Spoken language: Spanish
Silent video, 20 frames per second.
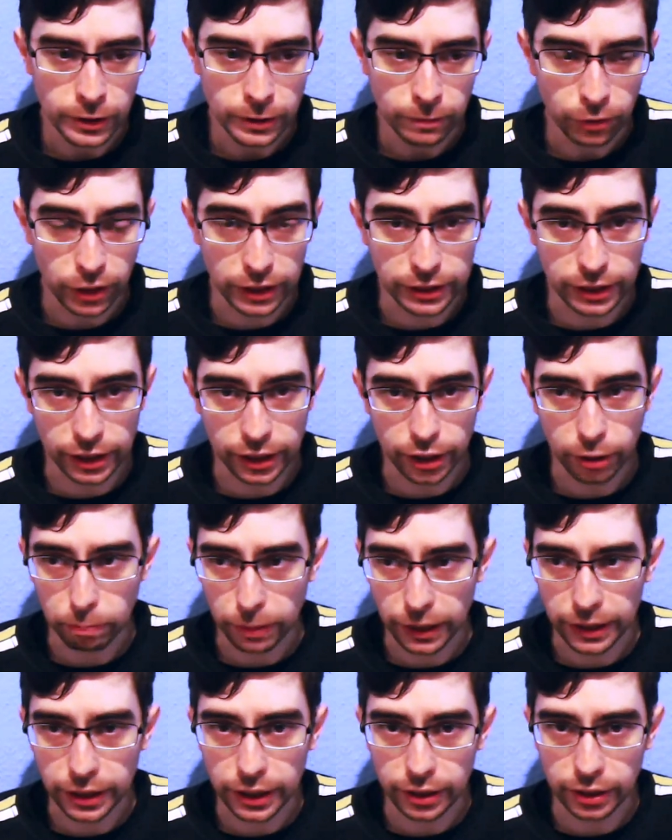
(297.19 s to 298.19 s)
que está aquí en
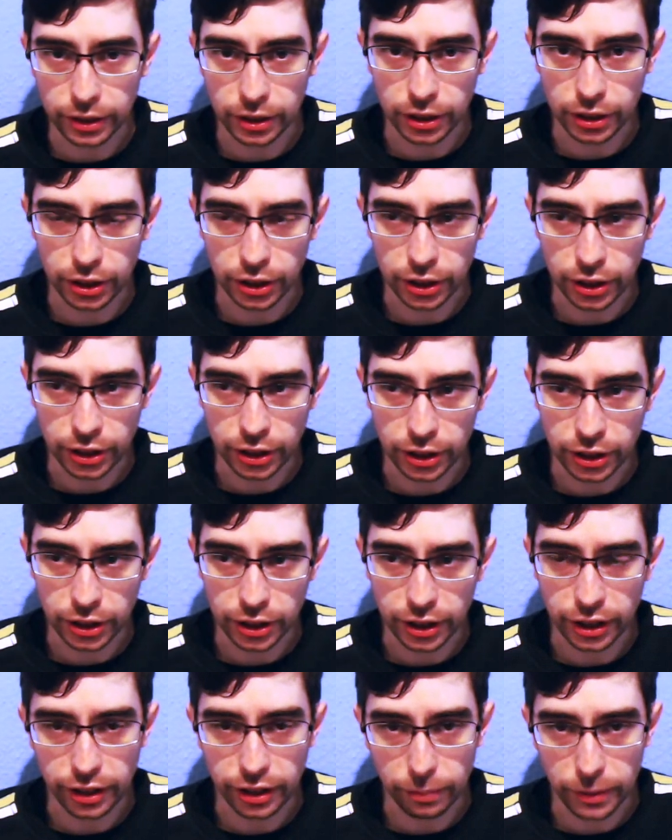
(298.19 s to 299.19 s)
España y
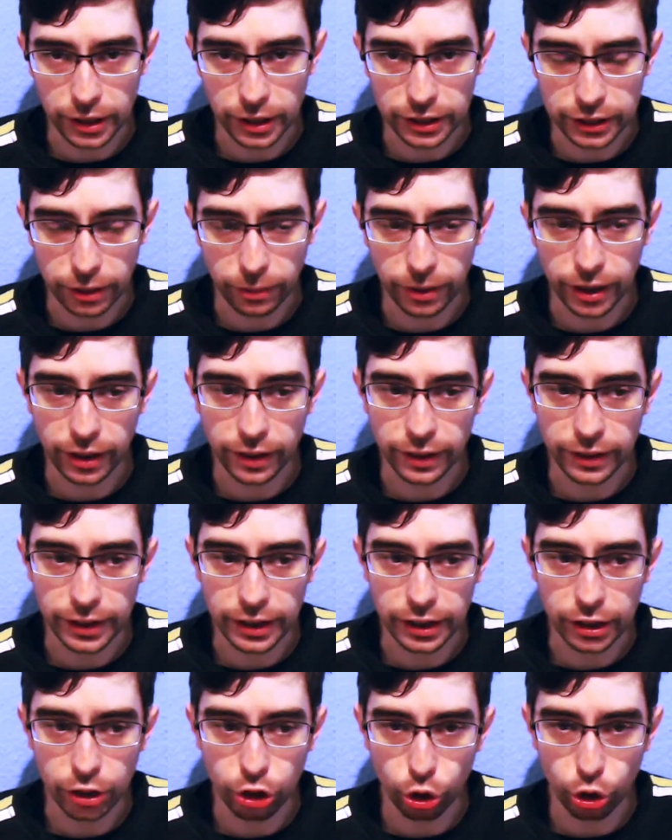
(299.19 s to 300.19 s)
que también estaba en
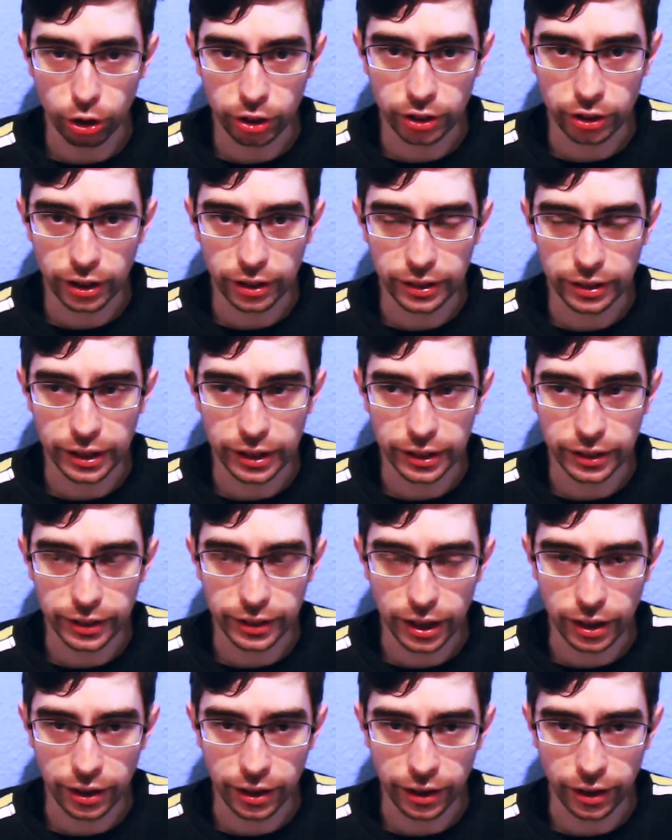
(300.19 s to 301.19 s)
el norte de
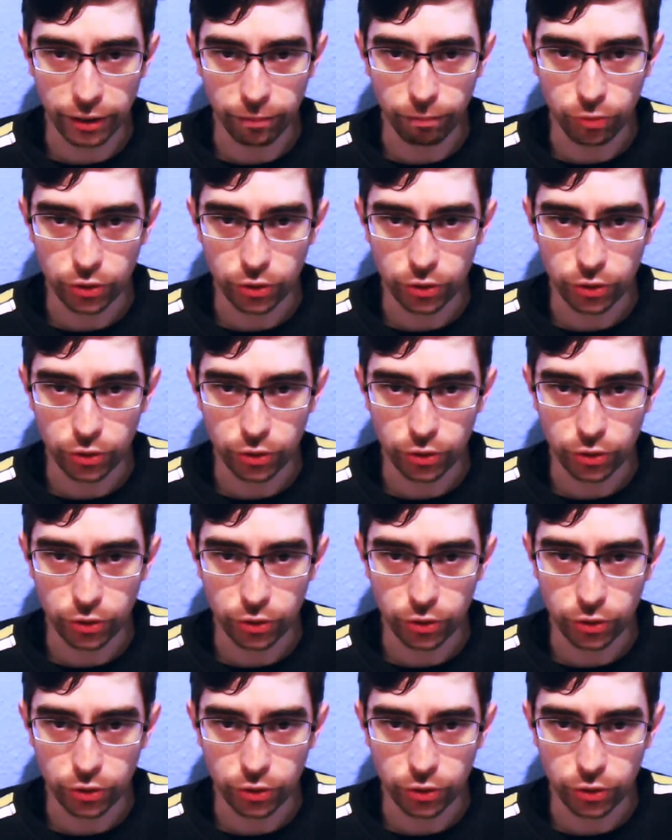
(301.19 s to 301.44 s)
Italia.